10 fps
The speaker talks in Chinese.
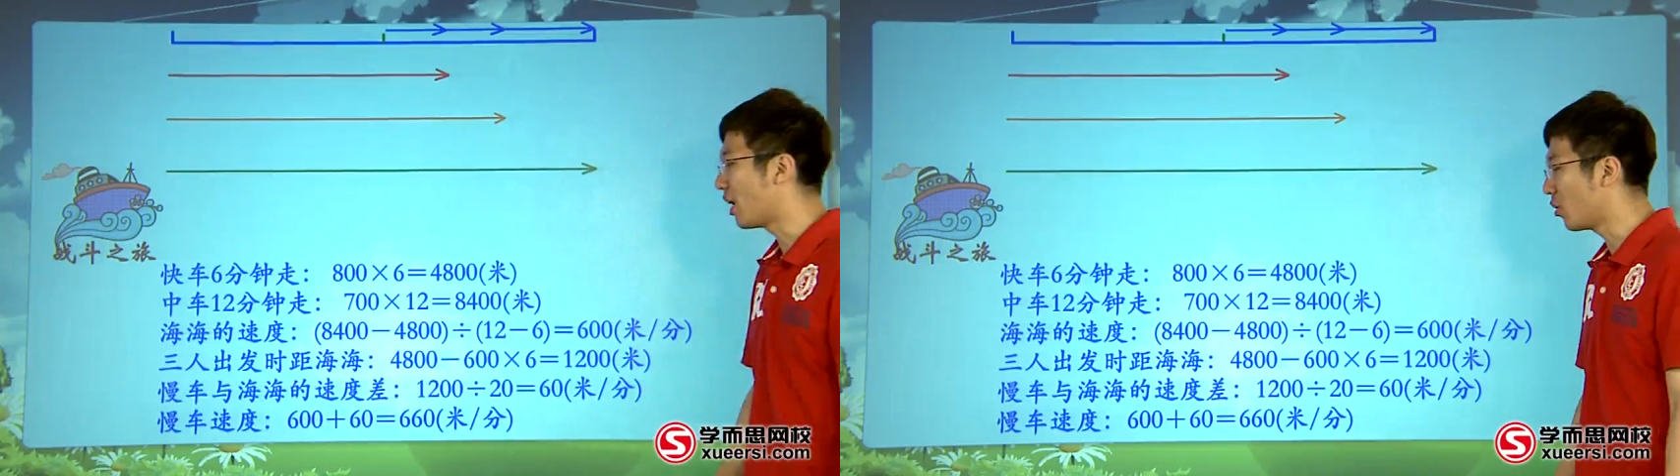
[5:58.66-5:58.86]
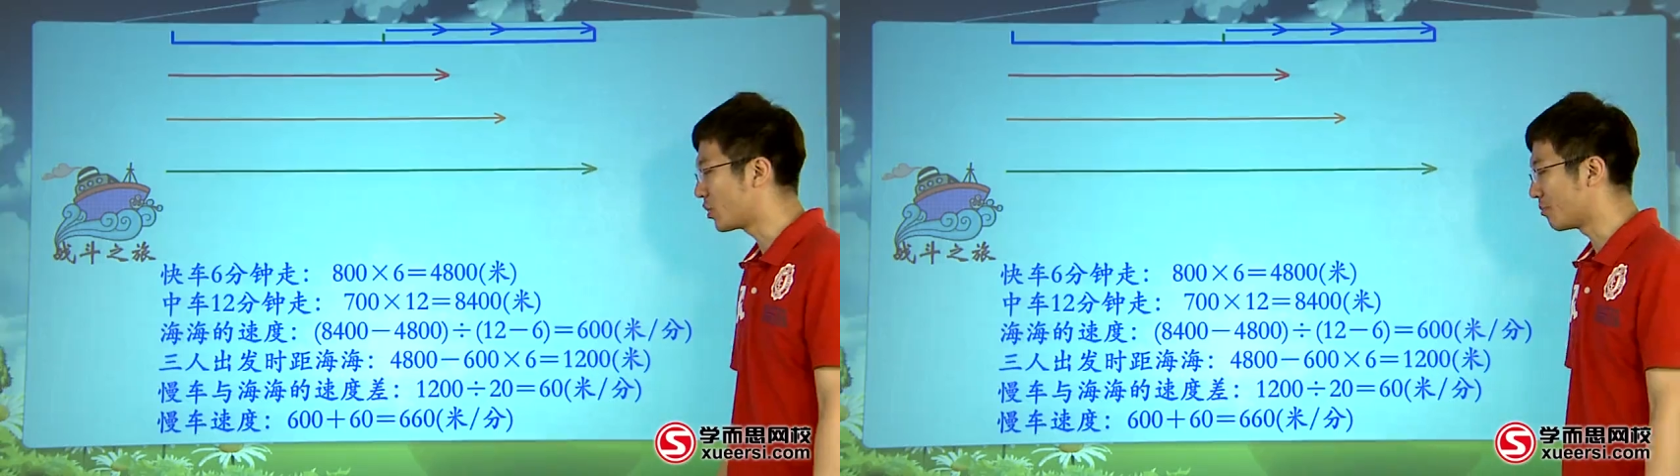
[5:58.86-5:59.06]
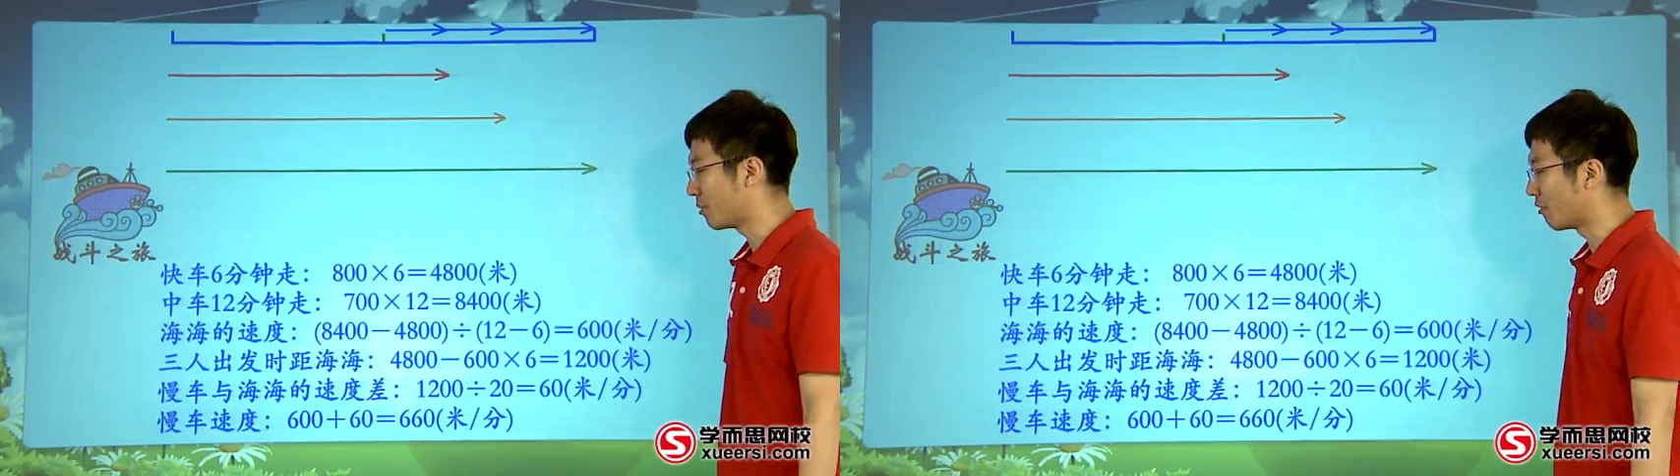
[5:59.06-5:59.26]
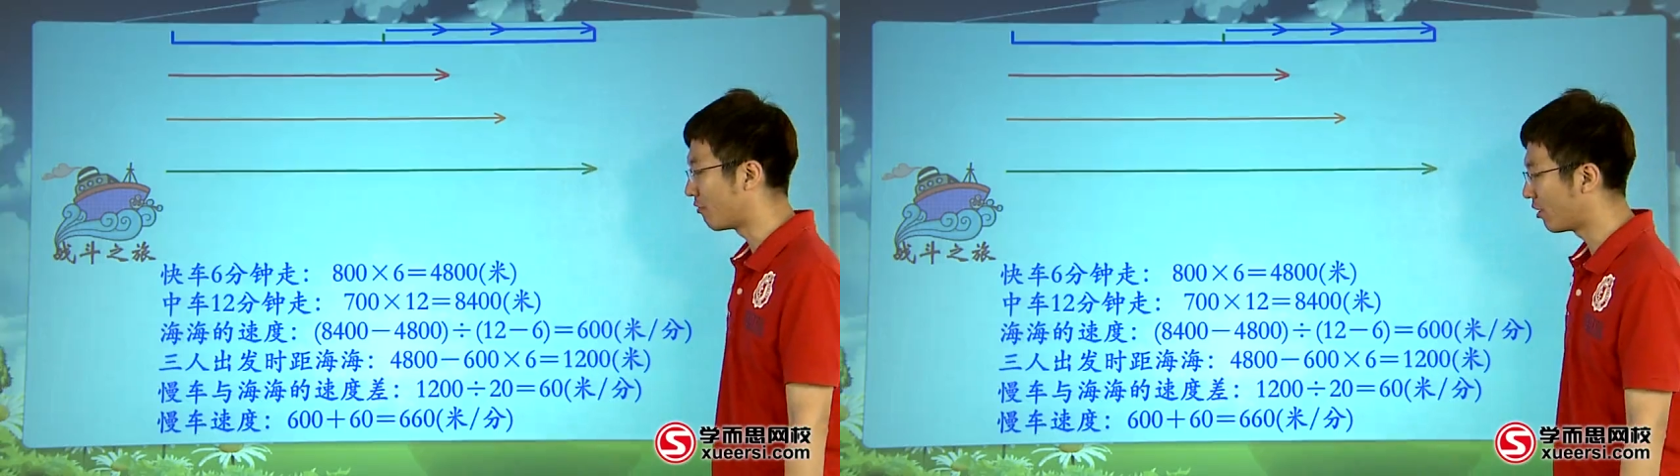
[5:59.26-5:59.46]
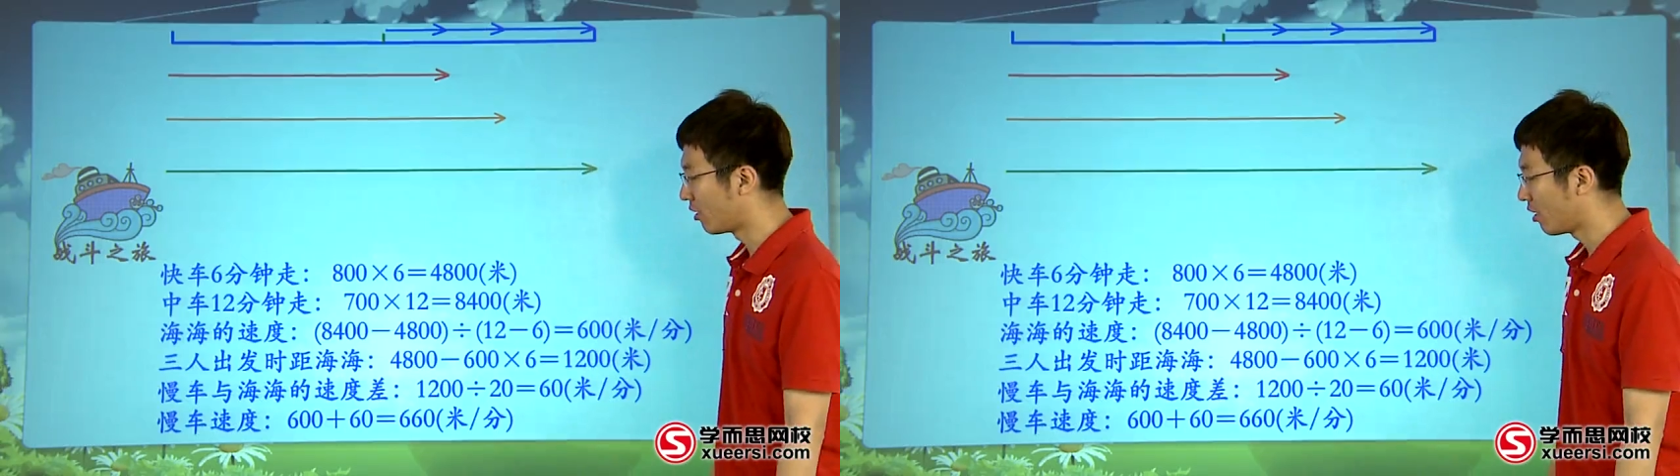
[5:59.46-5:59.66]
六十米每
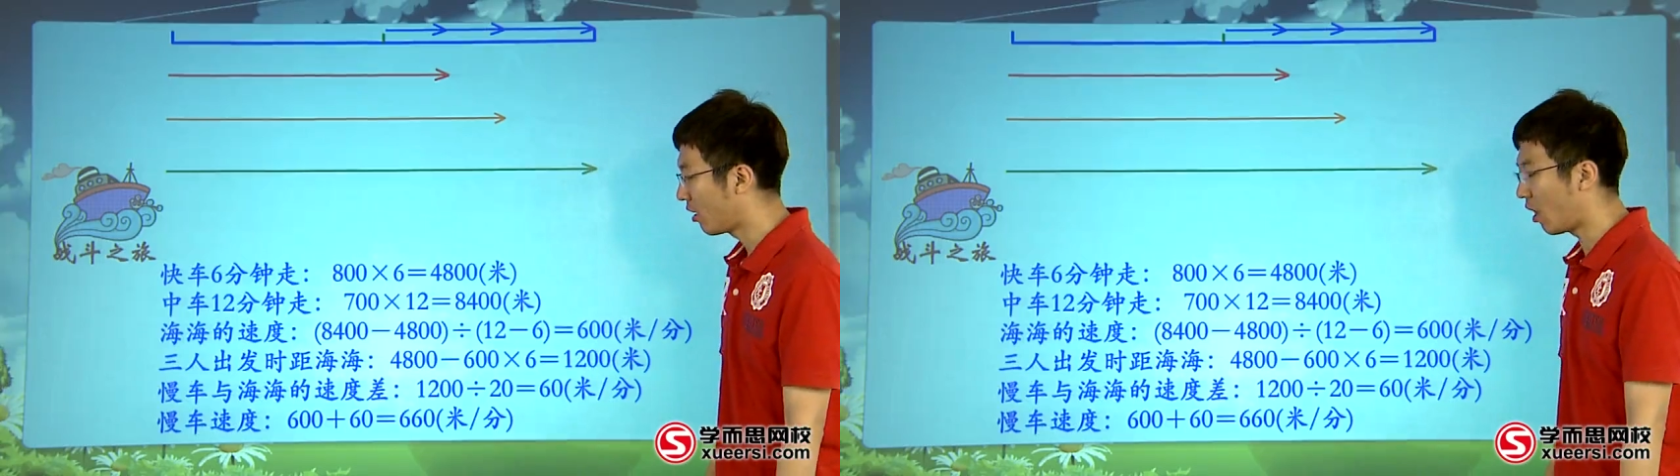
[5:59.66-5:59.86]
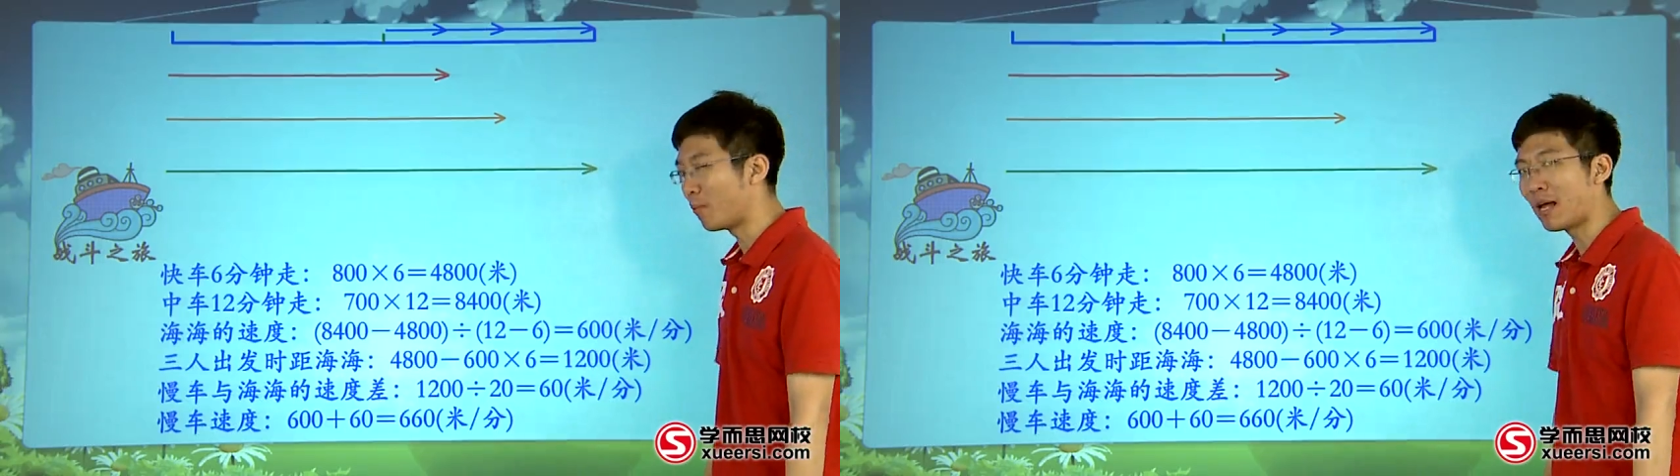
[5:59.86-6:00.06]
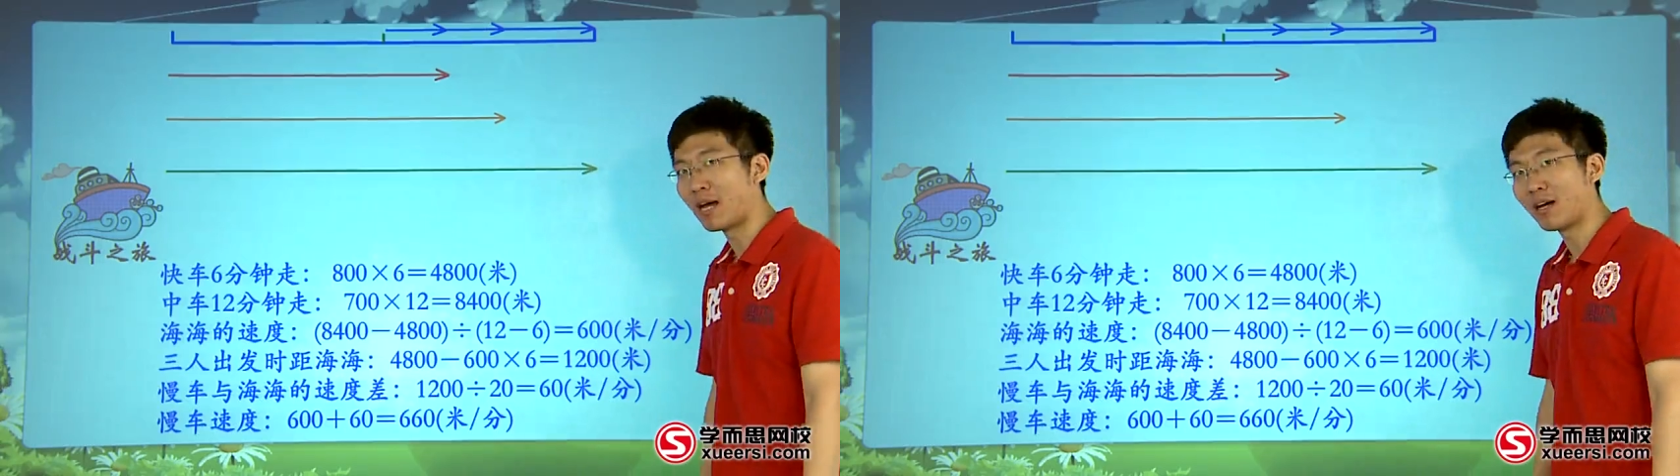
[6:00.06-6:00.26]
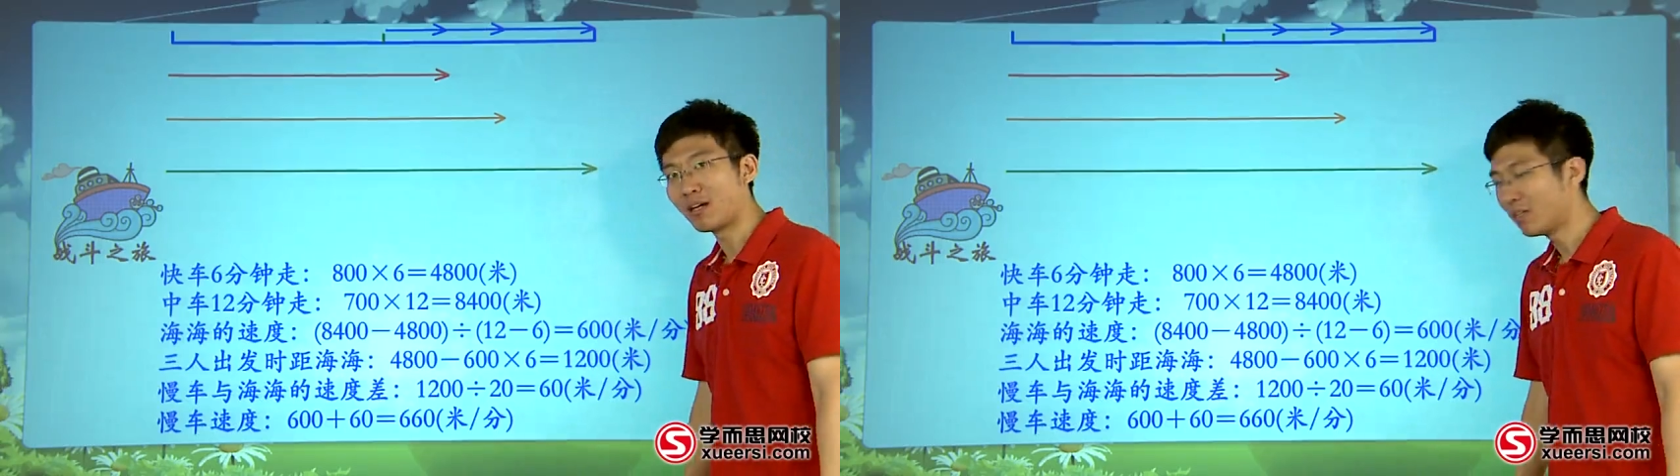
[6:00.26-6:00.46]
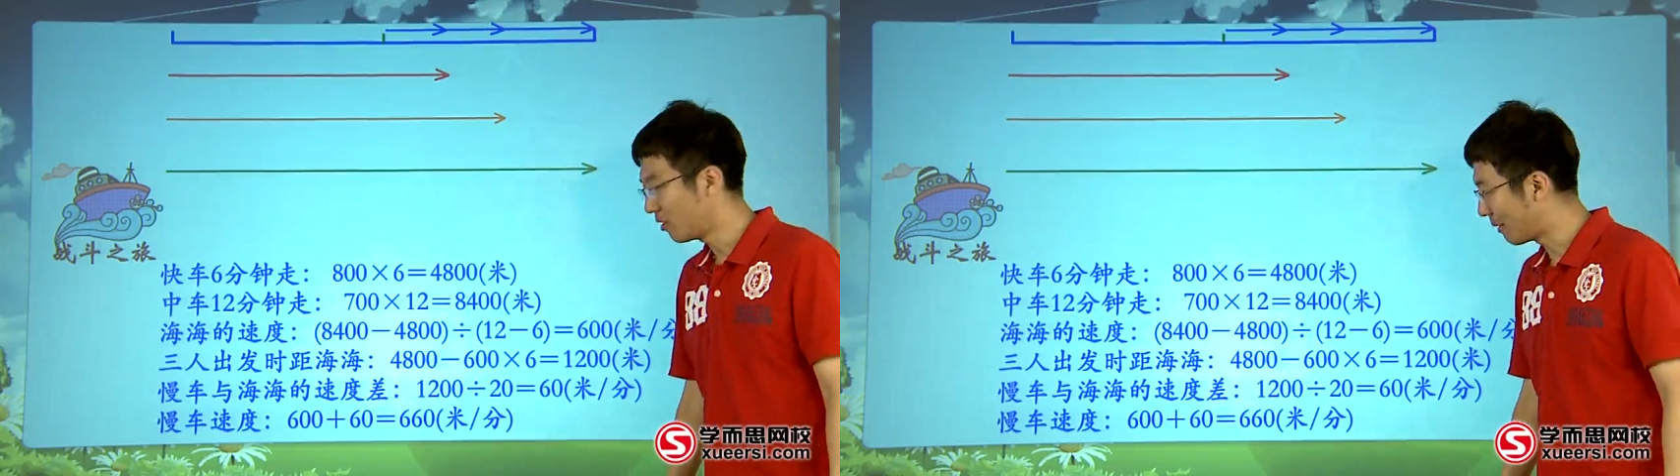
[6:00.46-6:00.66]
分，好慢啊，
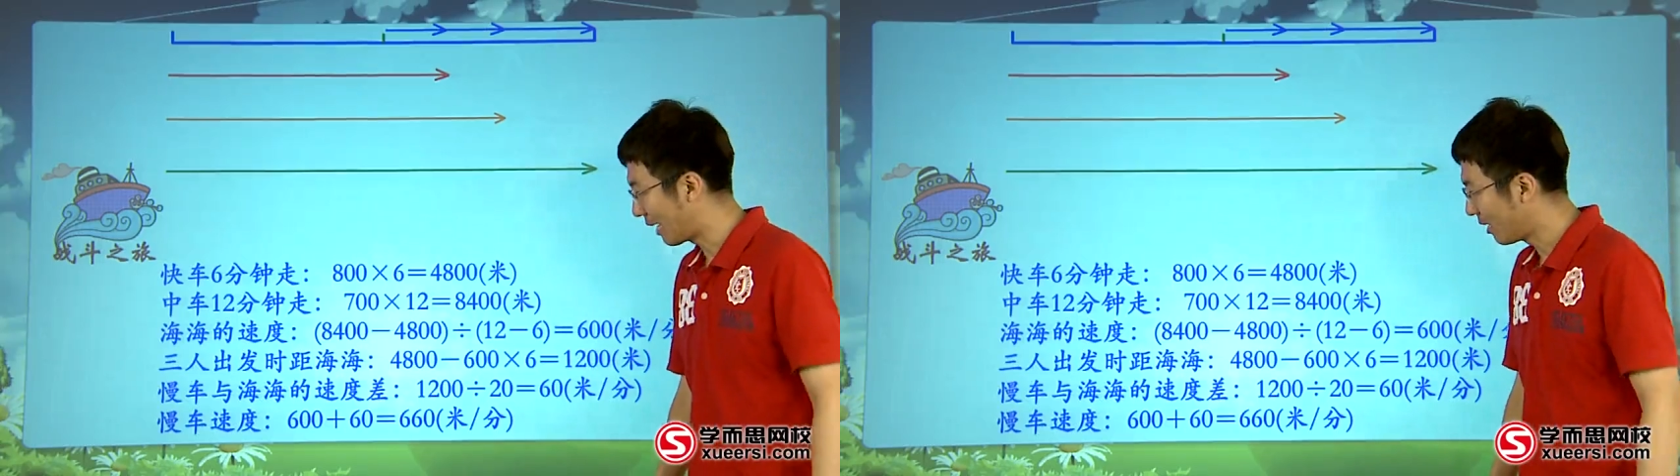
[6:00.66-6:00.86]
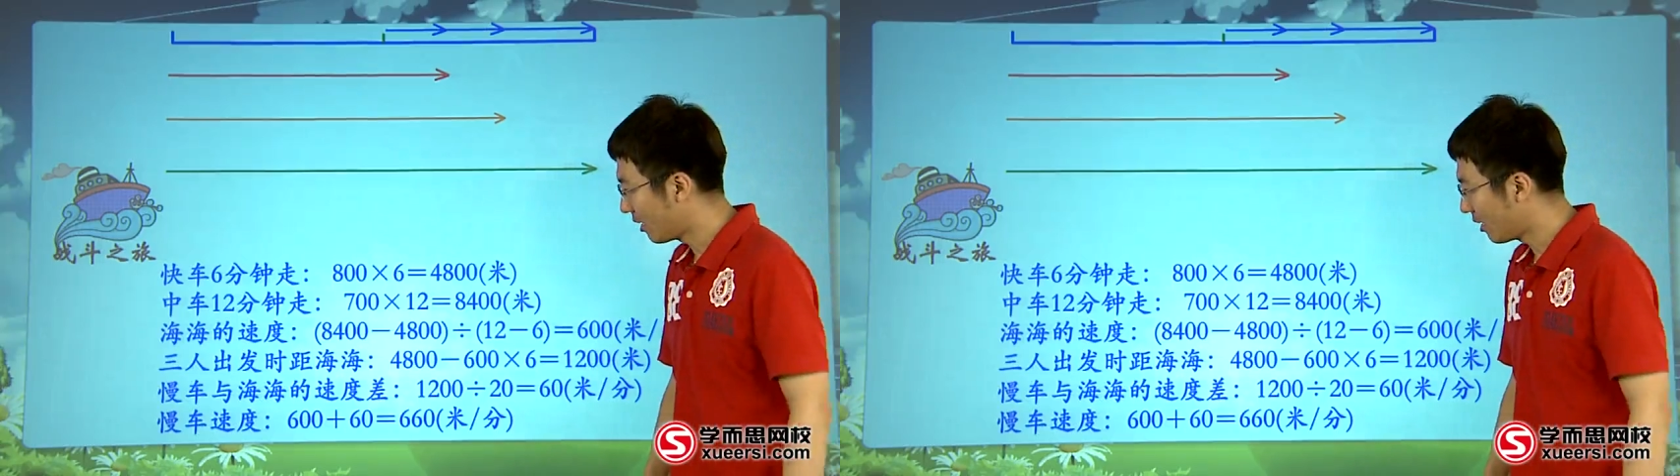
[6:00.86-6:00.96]
是吧？